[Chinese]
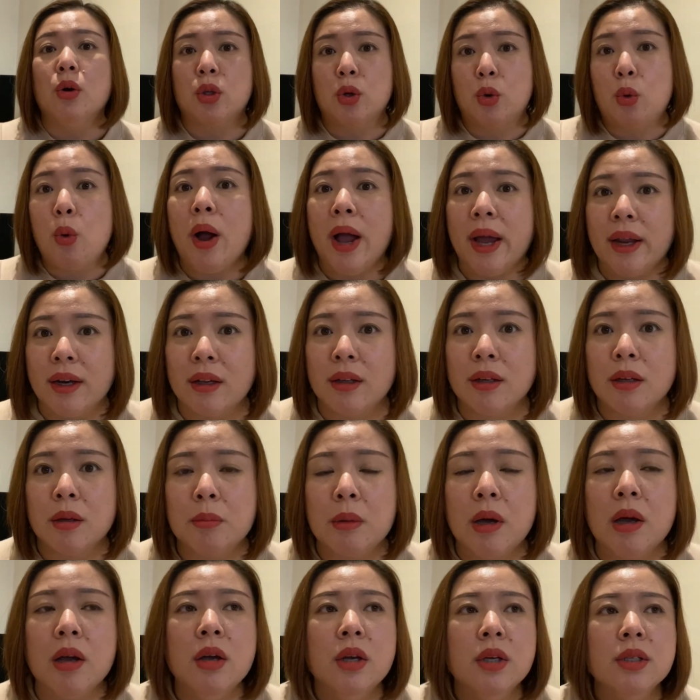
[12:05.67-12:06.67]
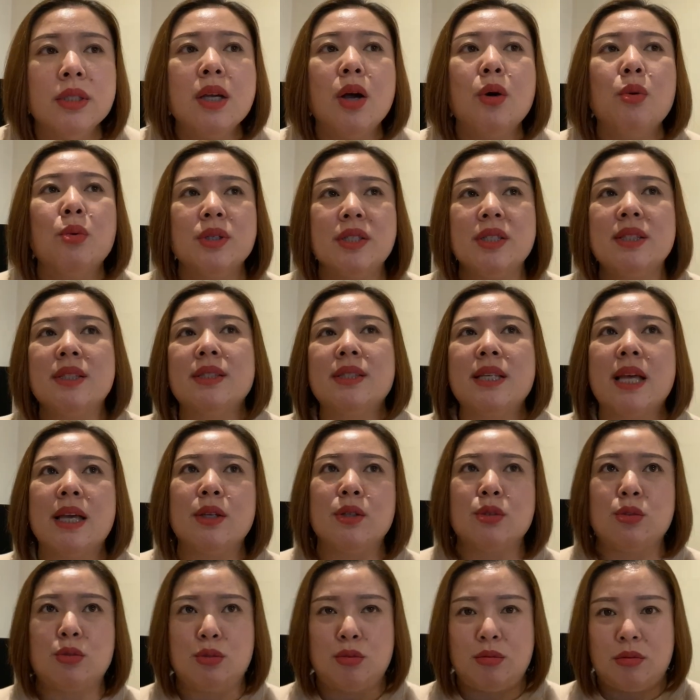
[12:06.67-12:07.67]
的快乐了吗？像我记得
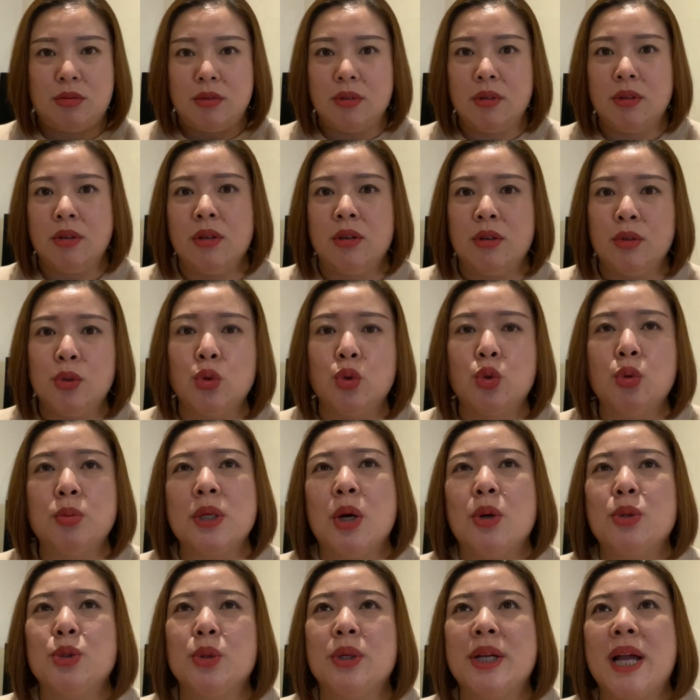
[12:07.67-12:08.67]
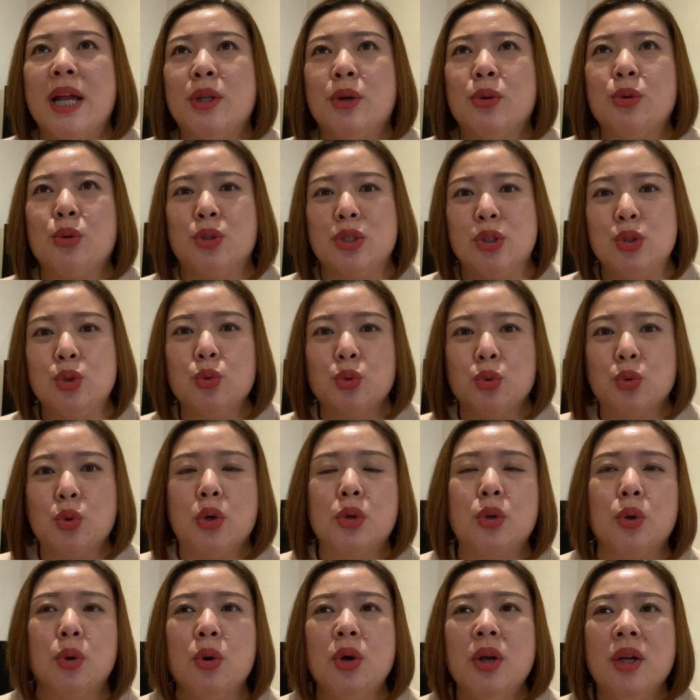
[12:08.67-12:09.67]
在。呃，YouTube 上我就看到有人种多
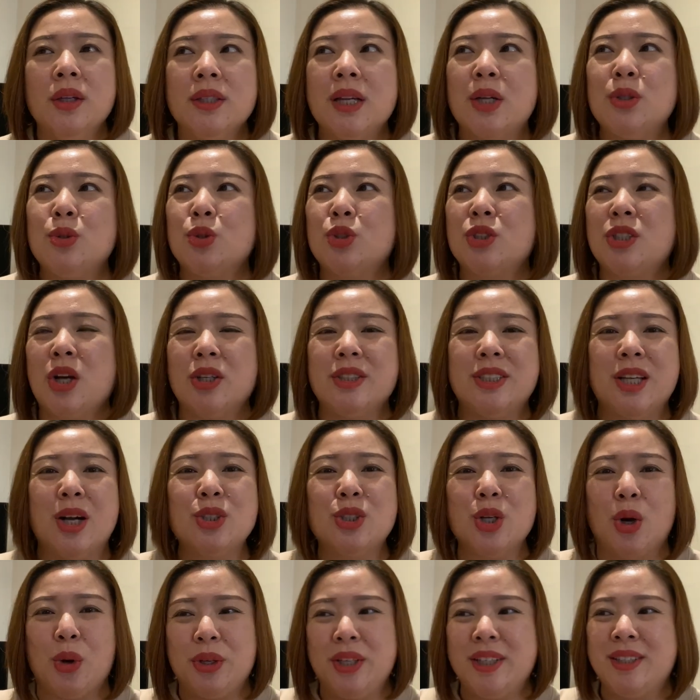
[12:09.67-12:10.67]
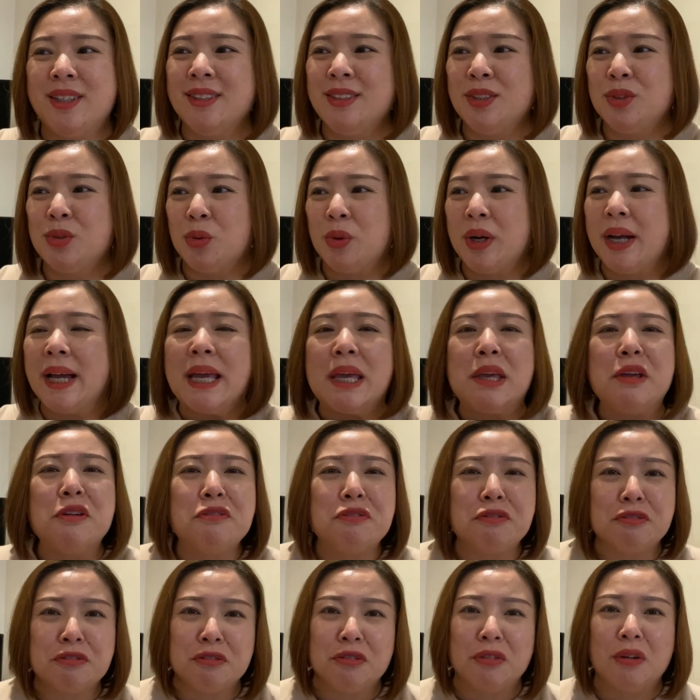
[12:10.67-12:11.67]
肉，他就是找想找一个那种黑
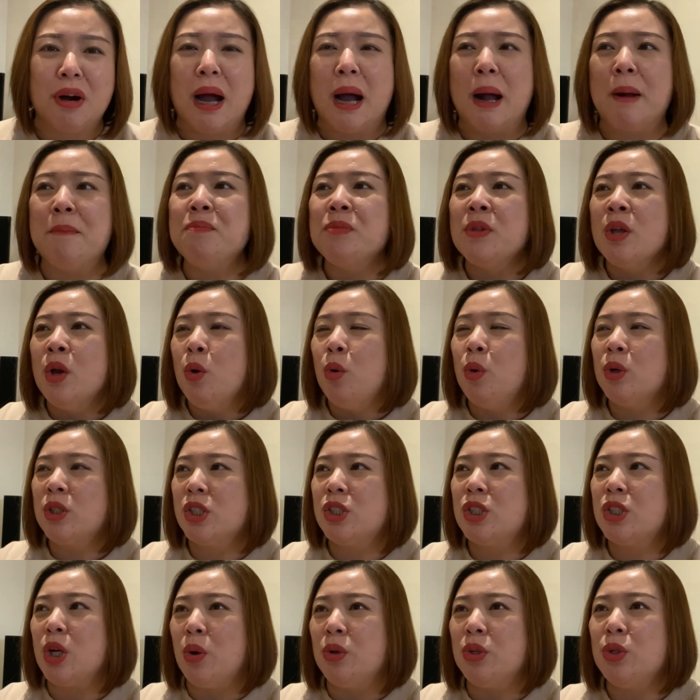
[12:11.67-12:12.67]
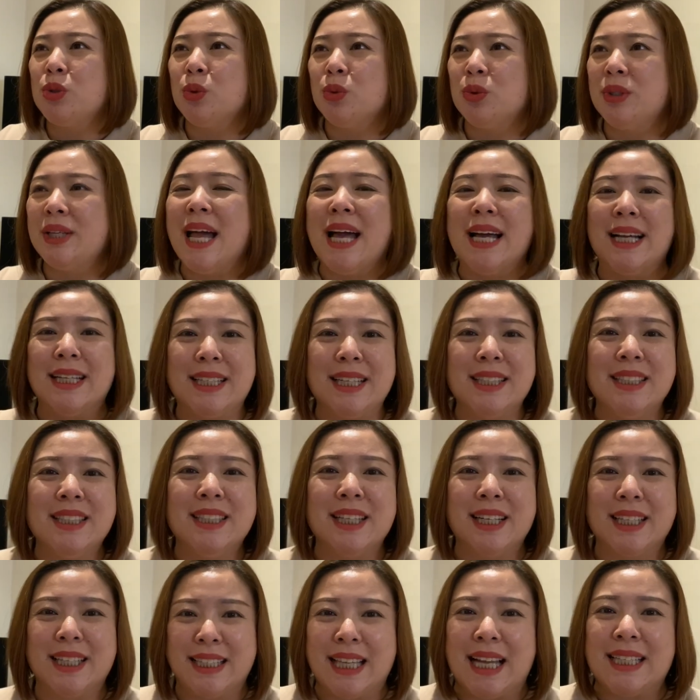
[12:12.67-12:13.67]
腐啊，或者找那种烂根
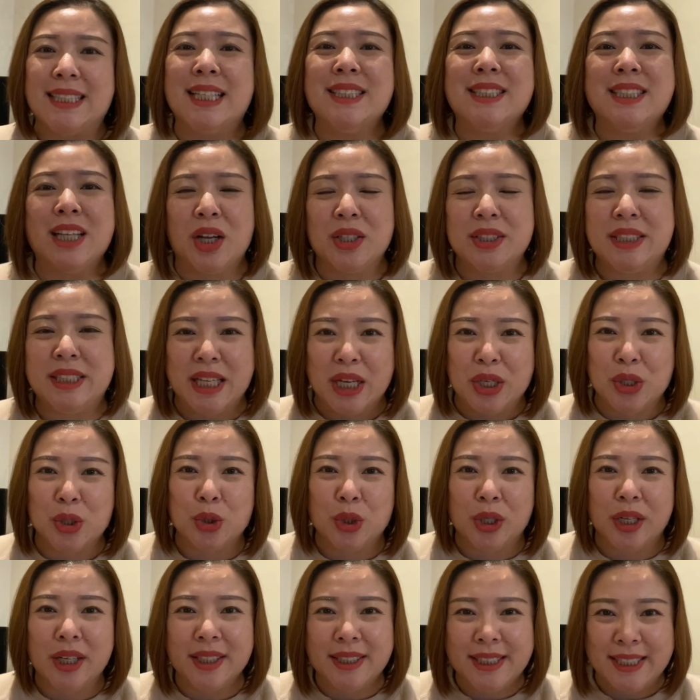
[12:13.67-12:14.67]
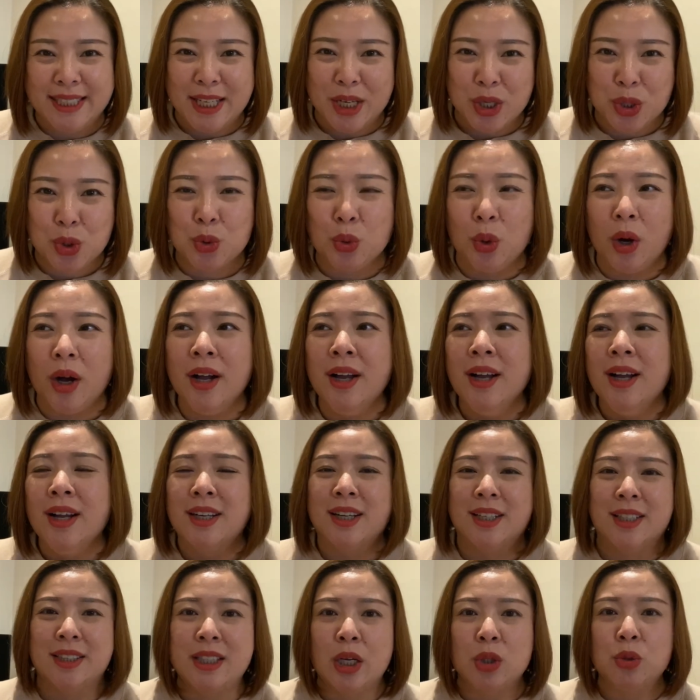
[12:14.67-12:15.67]
的给大家讲解呃解说。
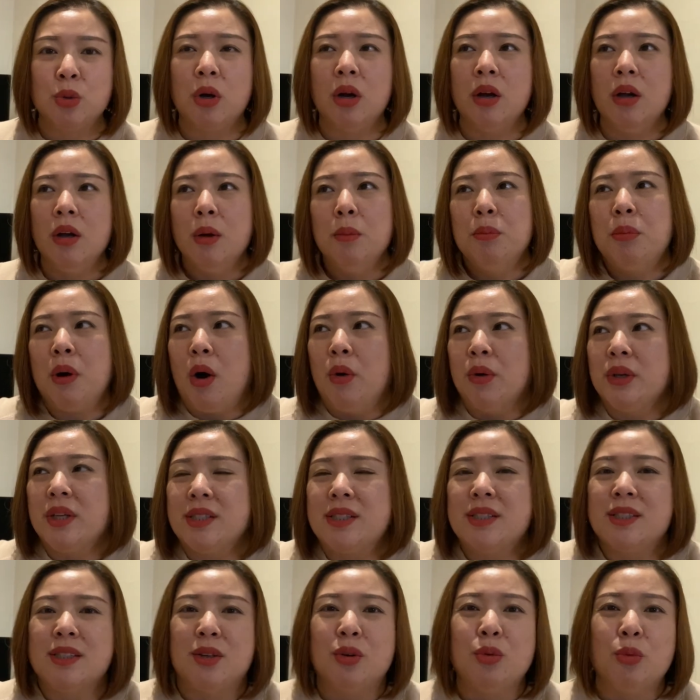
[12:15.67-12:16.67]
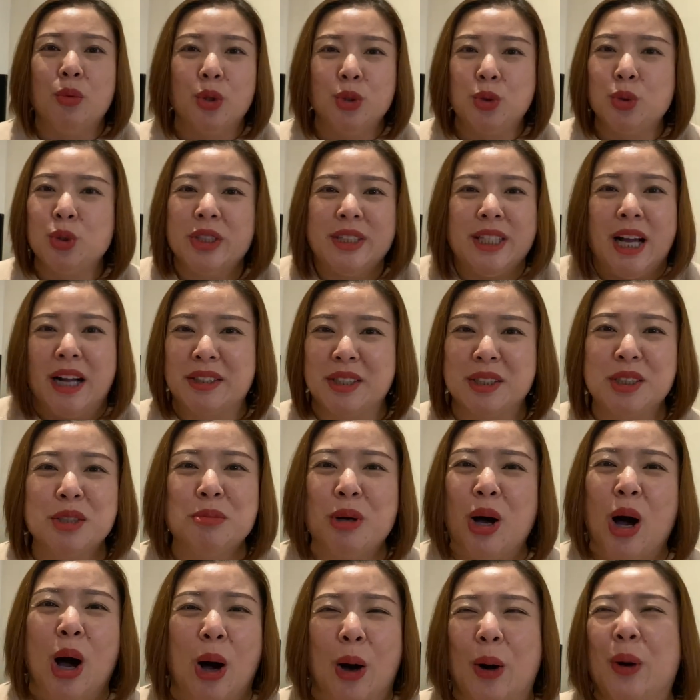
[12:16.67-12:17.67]
可是他说不好意思，我就是养的这
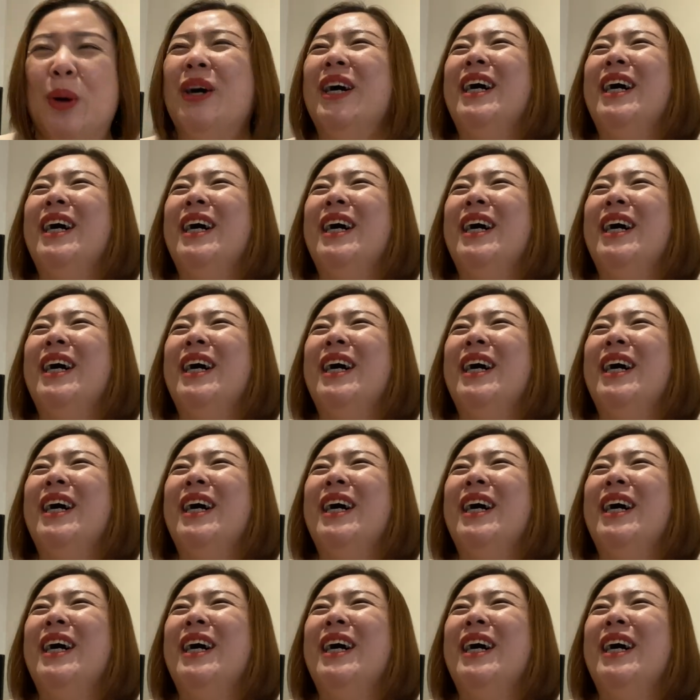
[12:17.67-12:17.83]
么好，